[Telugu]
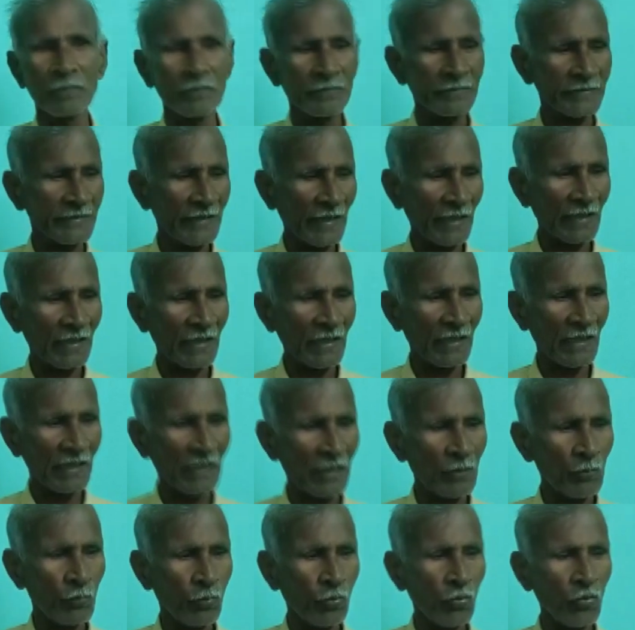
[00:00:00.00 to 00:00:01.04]
మరో
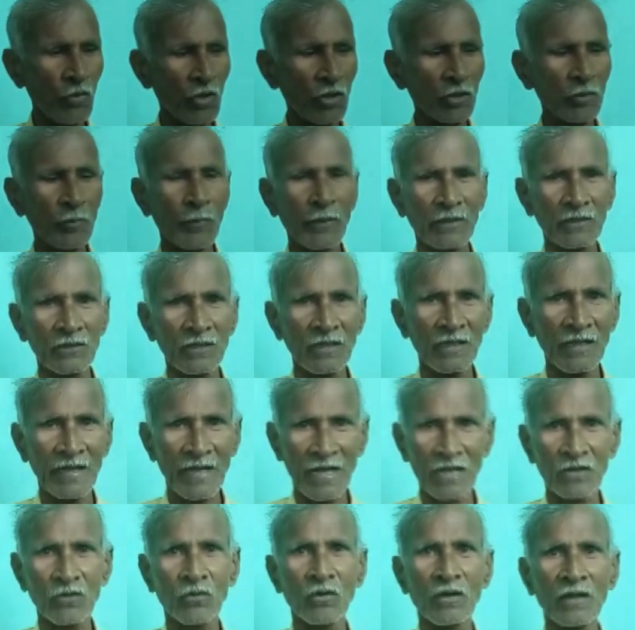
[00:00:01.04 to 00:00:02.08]
సీఎం వస్తే పాసు
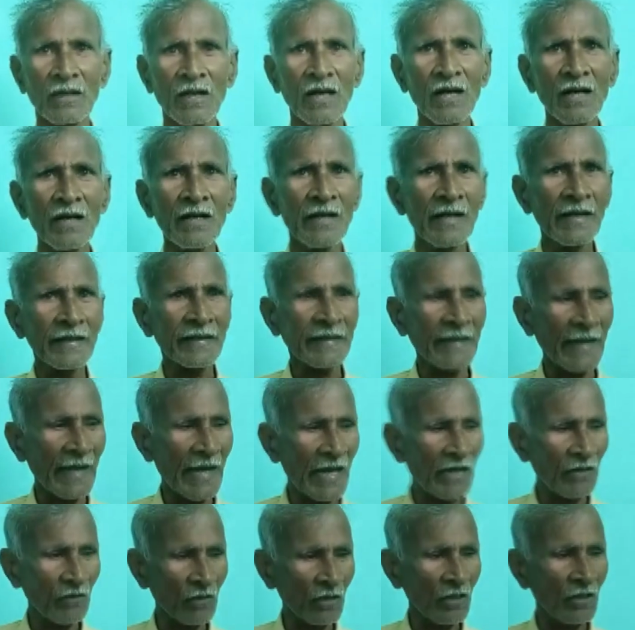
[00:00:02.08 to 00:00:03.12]
పుస్తకాలు మారిస్తే
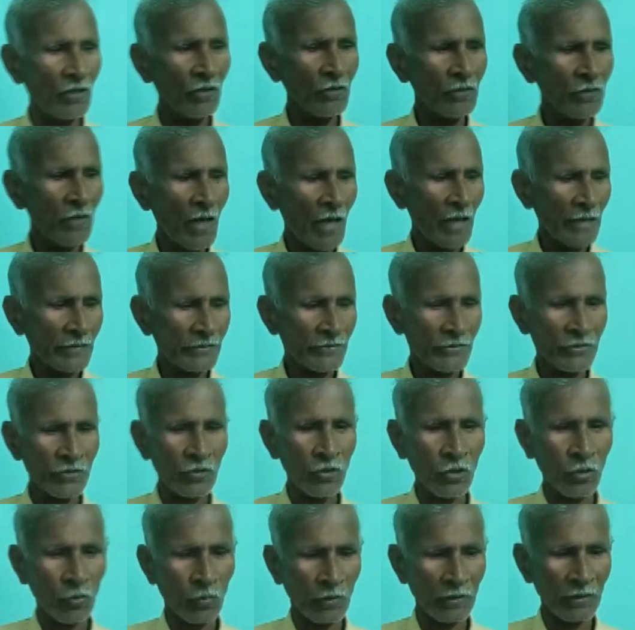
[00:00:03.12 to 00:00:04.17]
పరిస్థితి ఏమిటి
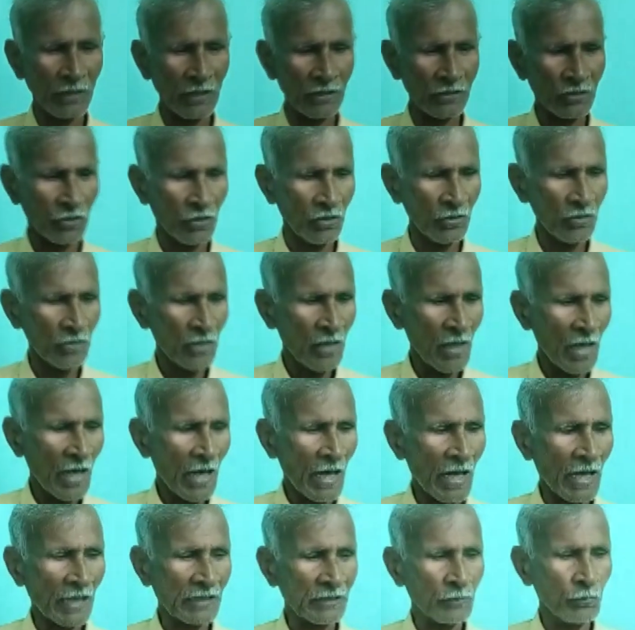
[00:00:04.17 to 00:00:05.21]
అప్పుడు ప్రజాధనం
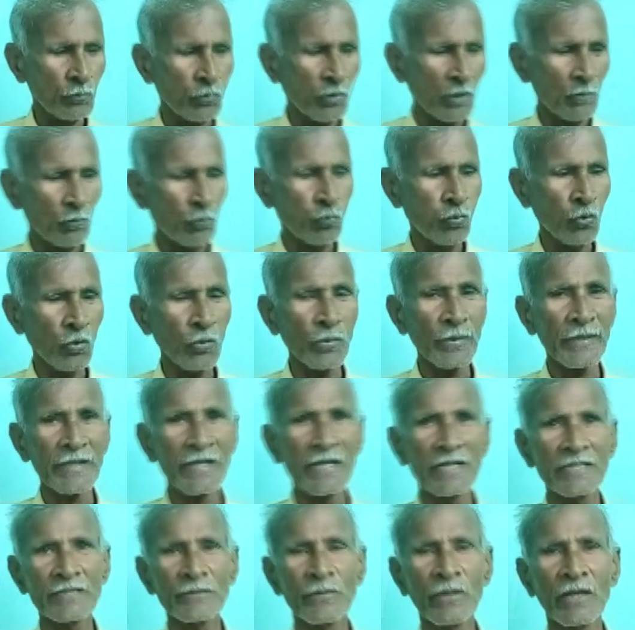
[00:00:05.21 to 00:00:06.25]
వృధా కాదా అని
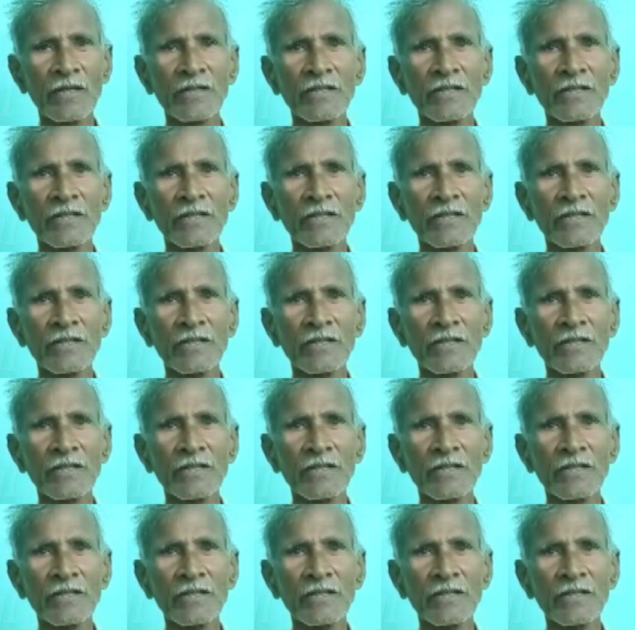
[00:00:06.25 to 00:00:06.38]
ప్రశ్నిస్తున్నారు